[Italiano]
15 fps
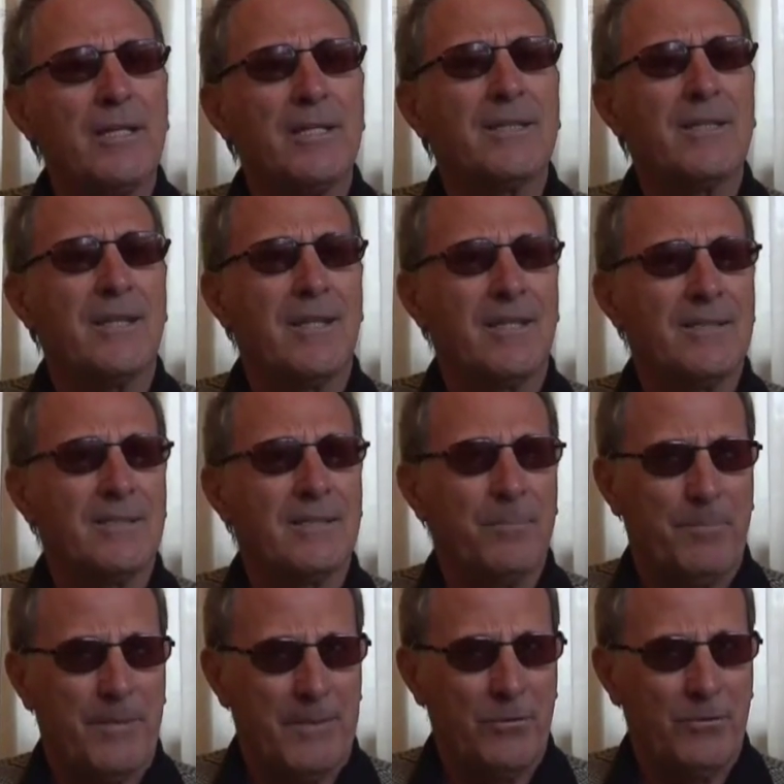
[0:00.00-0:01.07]
e attaccante del
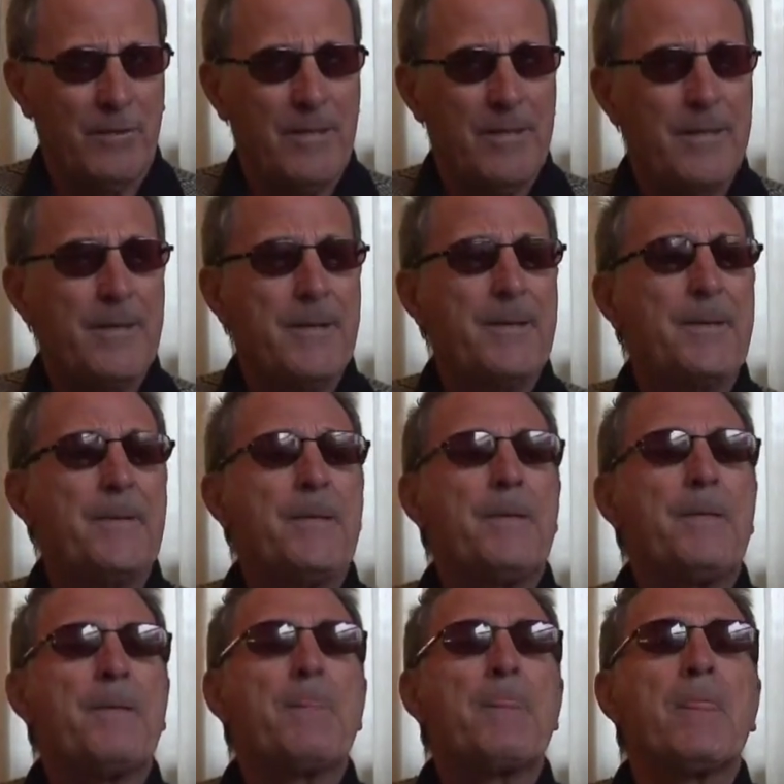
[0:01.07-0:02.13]
Padova.
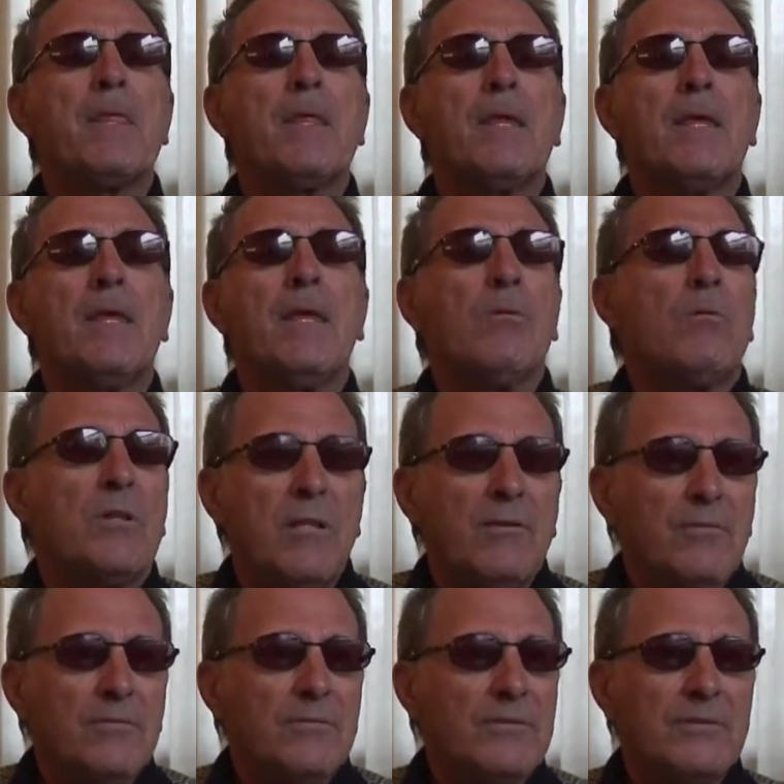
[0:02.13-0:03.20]
E quindi
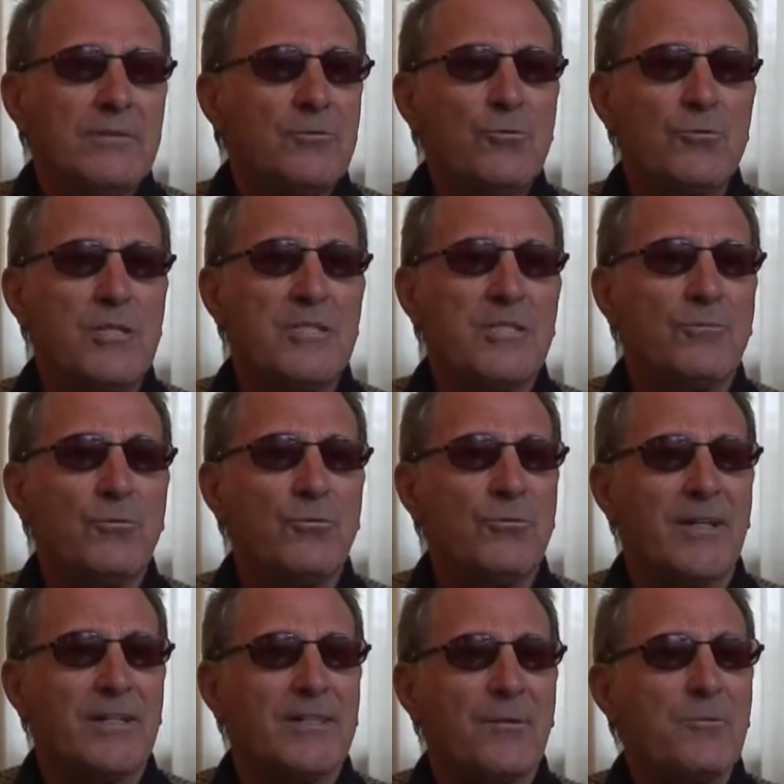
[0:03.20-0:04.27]
giustizia fu
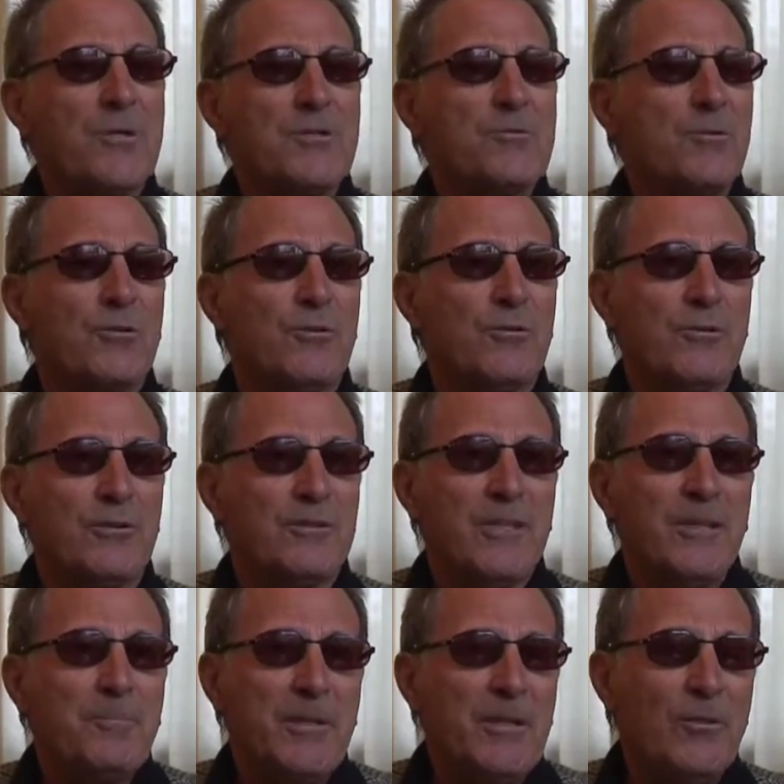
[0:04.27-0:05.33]
fatta, questo
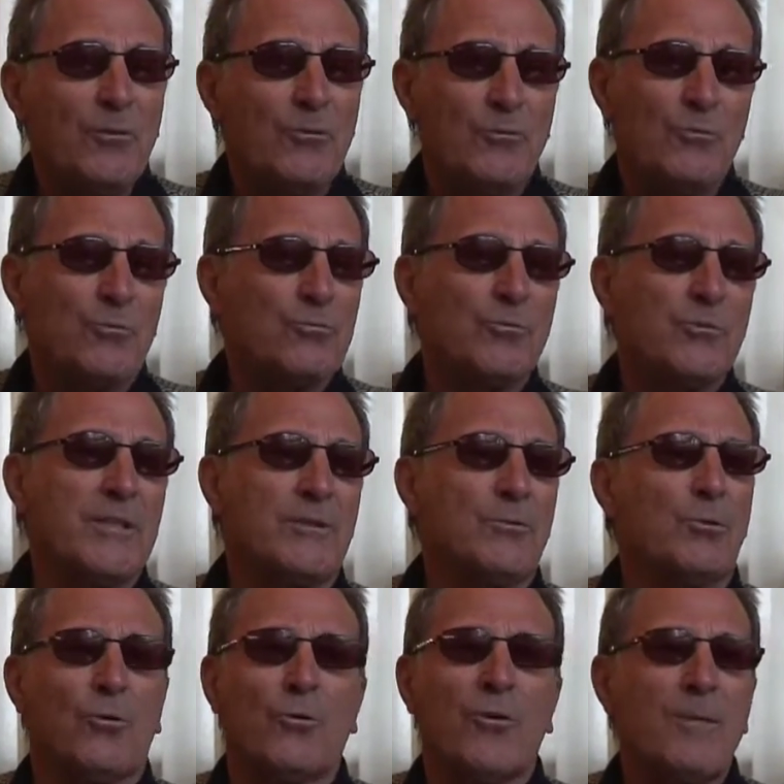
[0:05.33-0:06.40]
l'epilogo di uno
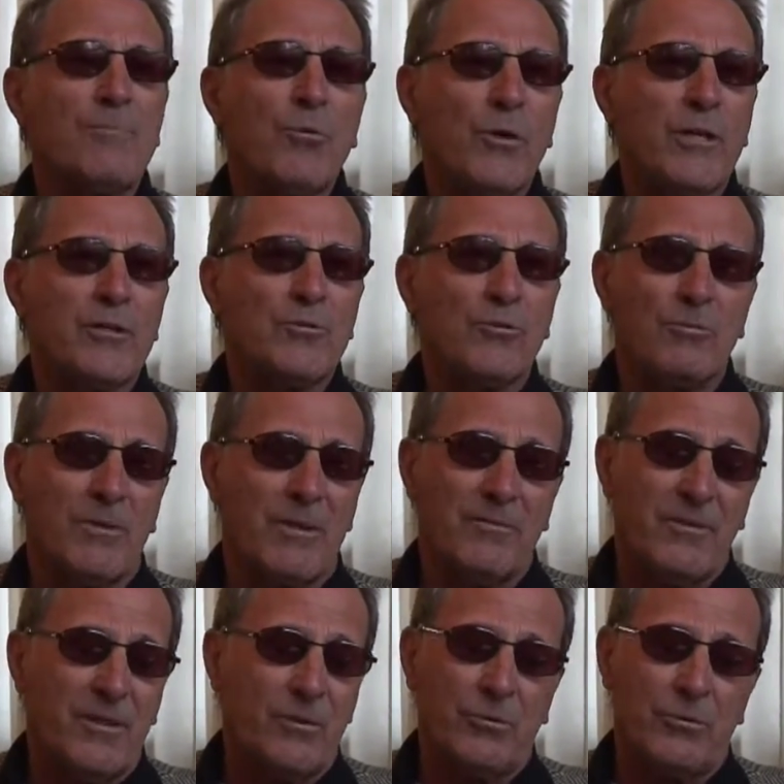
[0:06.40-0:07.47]
scudetto rocambolesco ma
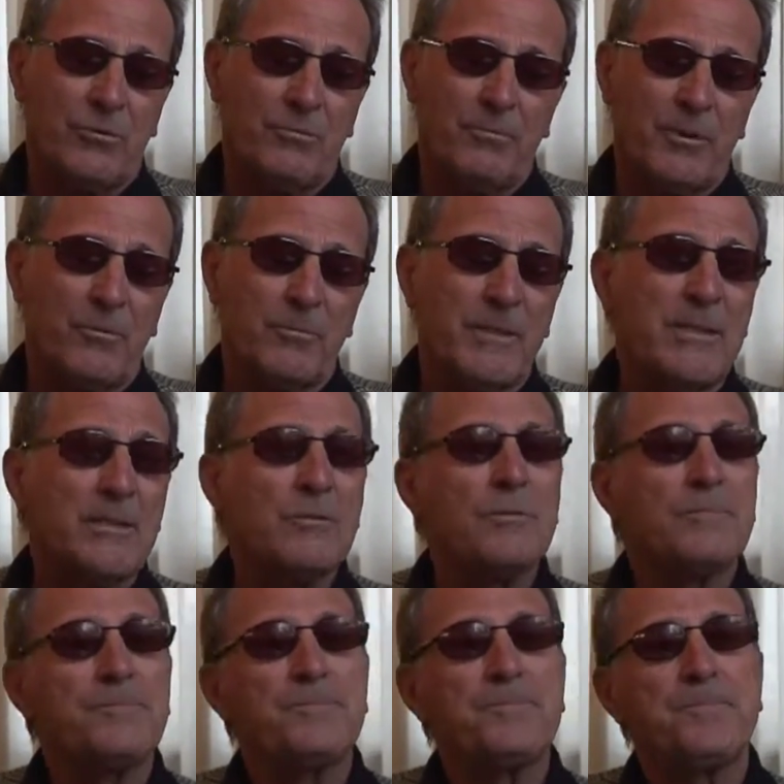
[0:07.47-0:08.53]
vinto pieno merito.
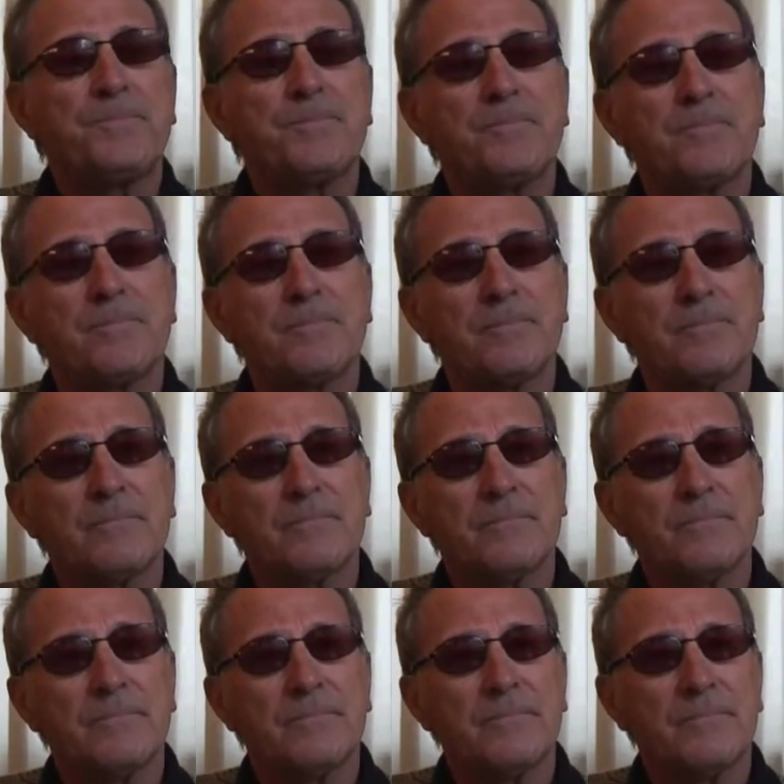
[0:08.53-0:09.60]
All'epoca eri gi
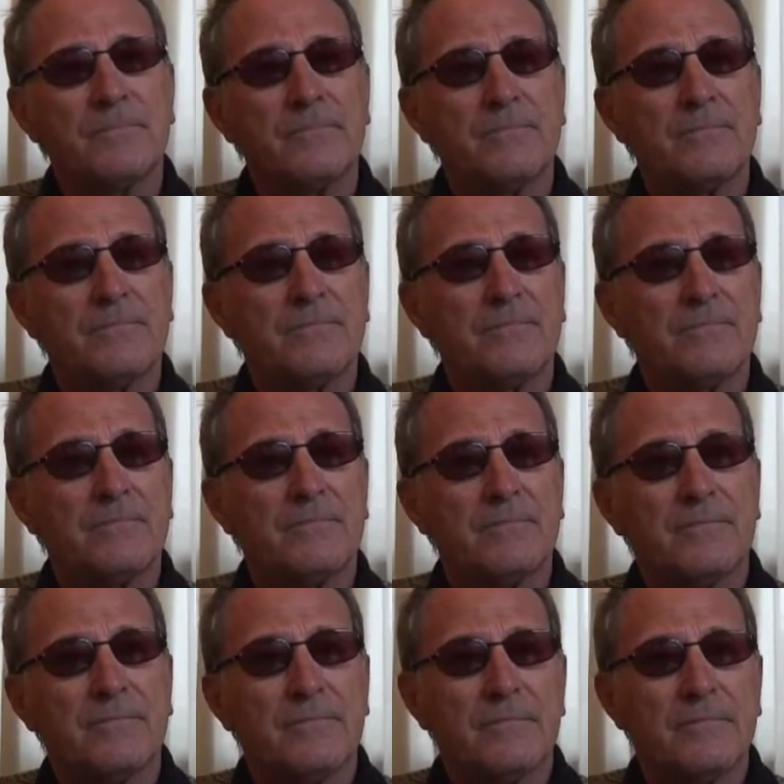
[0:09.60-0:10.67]
giustamente ancora
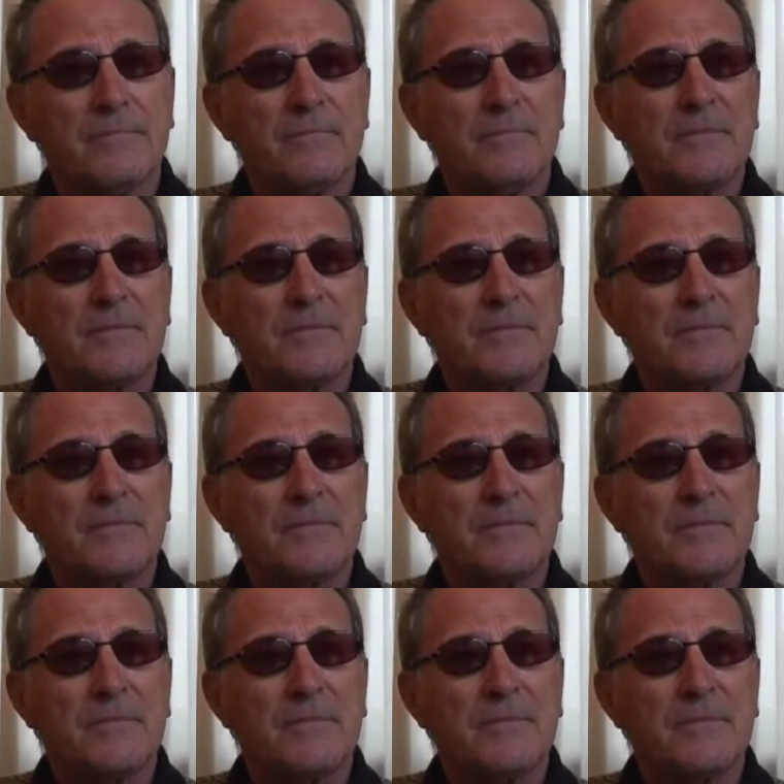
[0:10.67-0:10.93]
giocatore,